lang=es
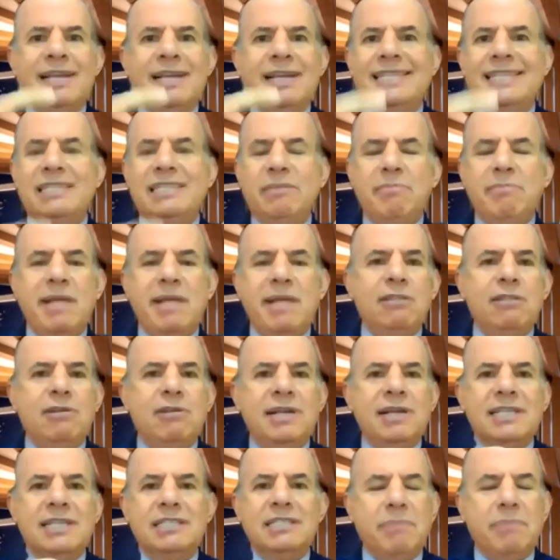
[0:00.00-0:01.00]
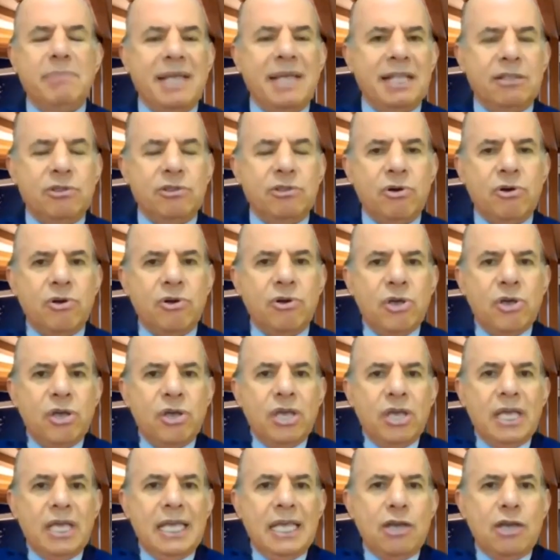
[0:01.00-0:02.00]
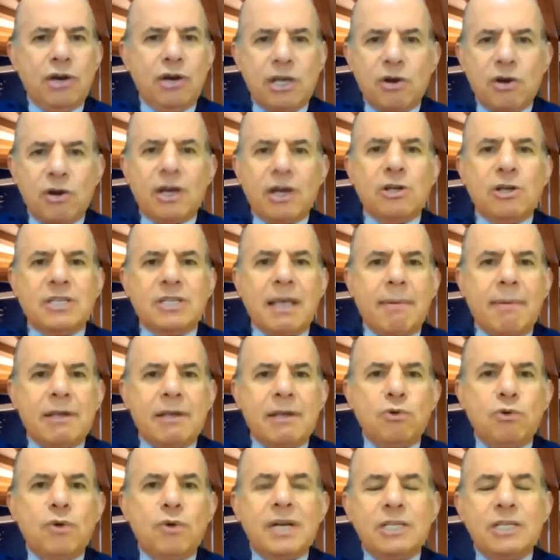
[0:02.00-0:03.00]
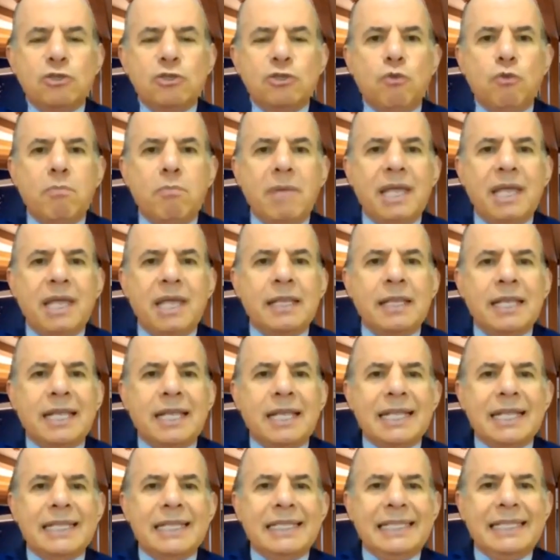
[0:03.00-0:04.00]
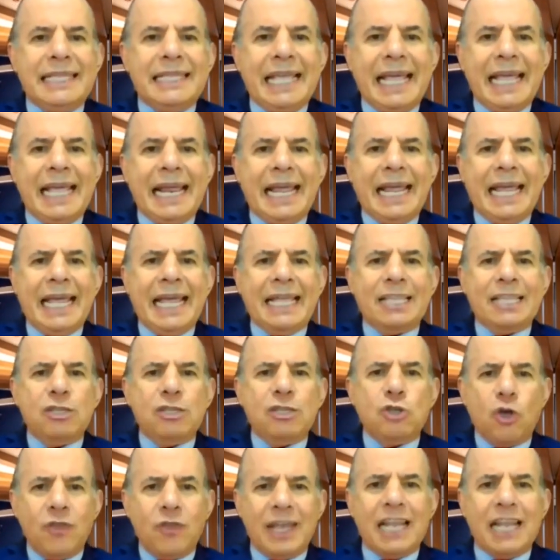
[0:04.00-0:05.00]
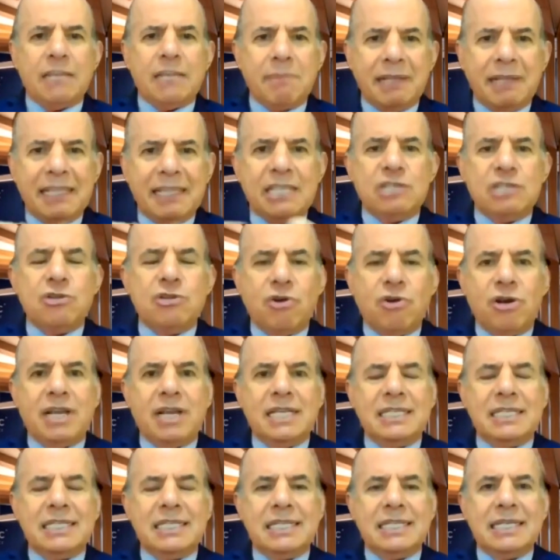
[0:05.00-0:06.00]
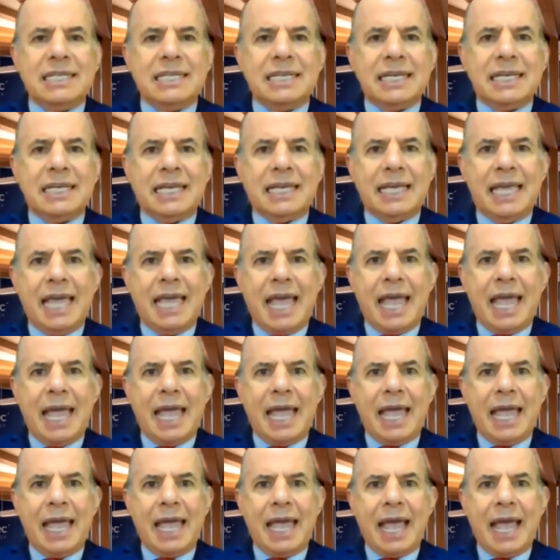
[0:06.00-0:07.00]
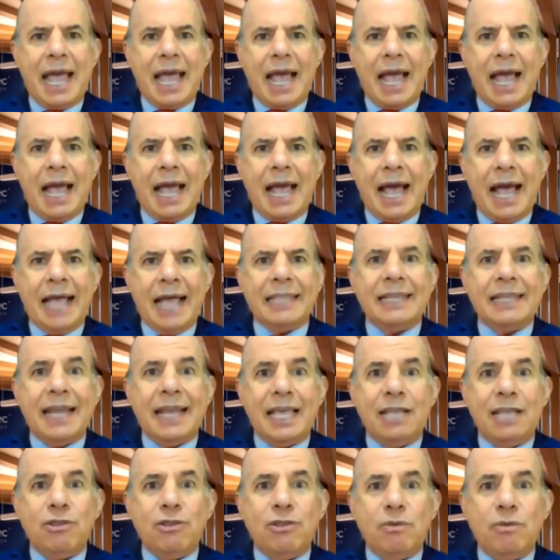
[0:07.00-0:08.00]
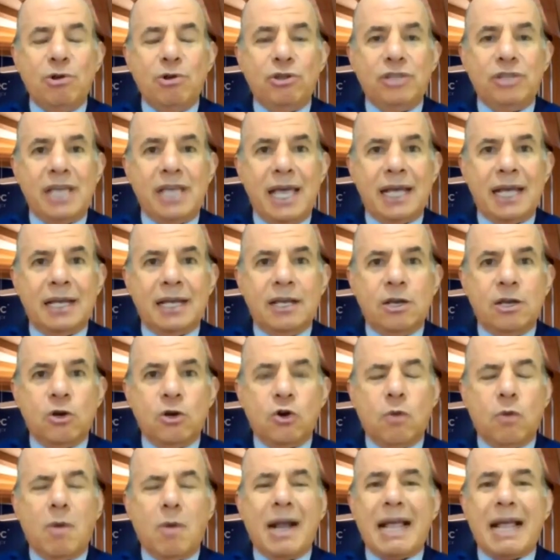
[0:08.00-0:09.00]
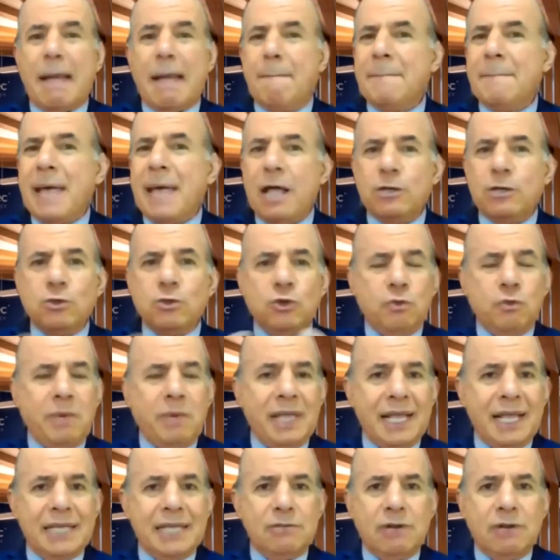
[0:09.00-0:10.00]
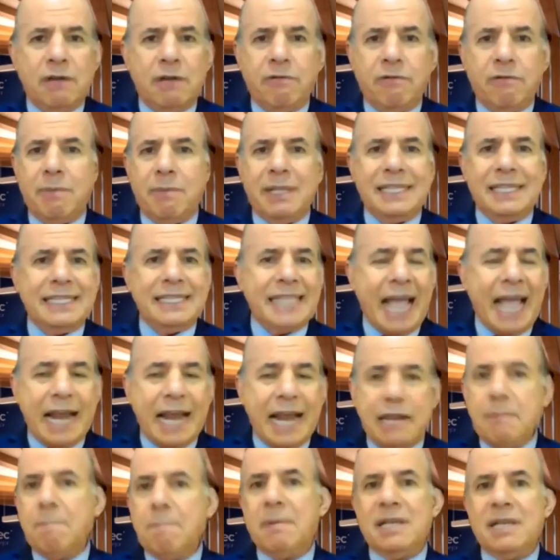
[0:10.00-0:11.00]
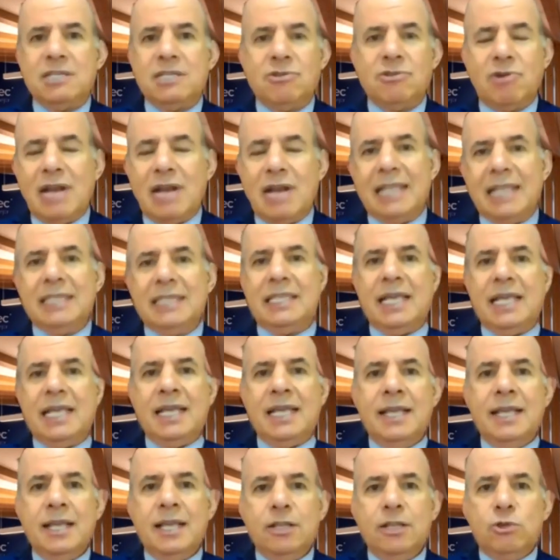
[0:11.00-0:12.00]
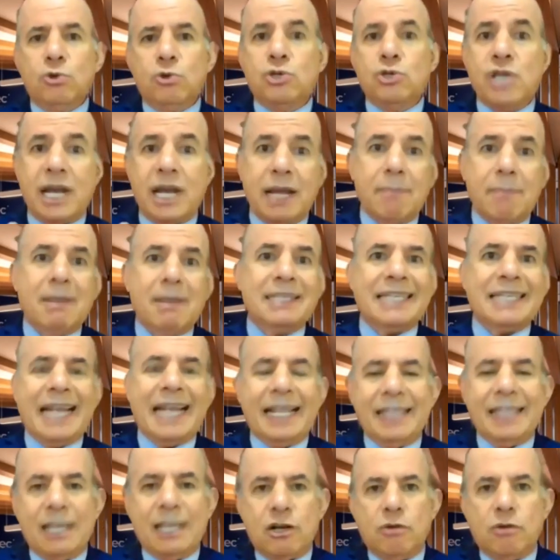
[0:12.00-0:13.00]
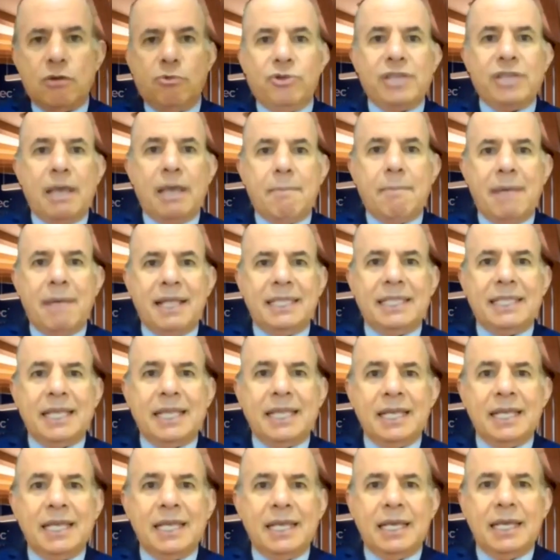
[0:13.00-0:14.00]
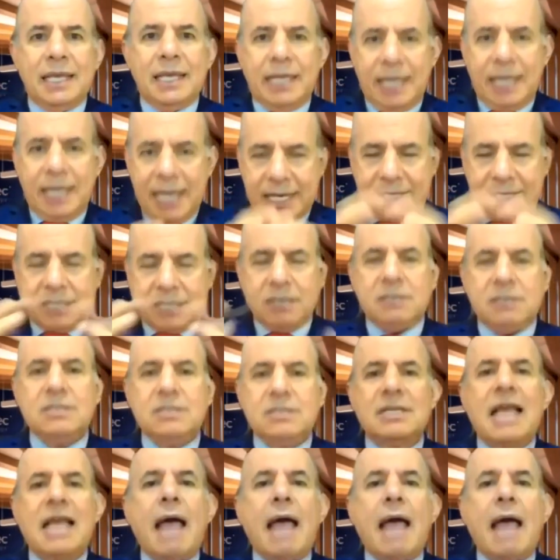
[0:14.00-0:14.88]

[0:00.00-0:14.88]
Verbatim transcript: el crecimiento, el crecimiento yo quiero que nos hables un resumen de todas las bendiciones que ha traído Inmunotech, cómo han cambiado sus vidas de una forma tan impresionante, tu cheque más grande como diamante y esos